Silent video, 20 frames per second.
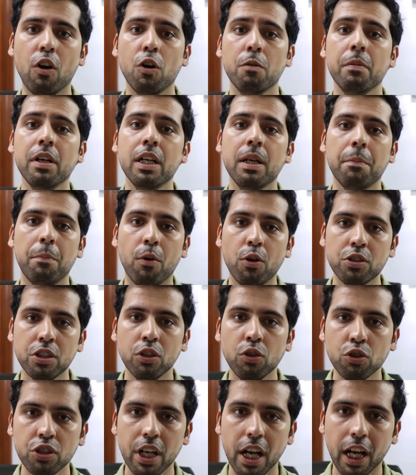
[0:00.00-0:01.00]
अकाउंट में
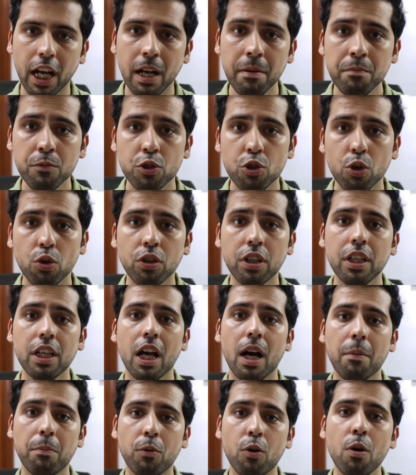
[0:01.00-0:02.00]
डिपॉजिट हो जाएगा जो
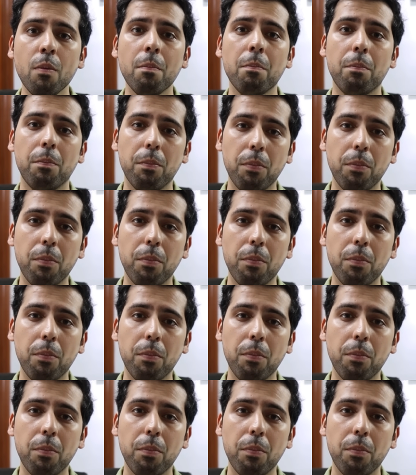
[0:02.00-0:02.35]
कि आपको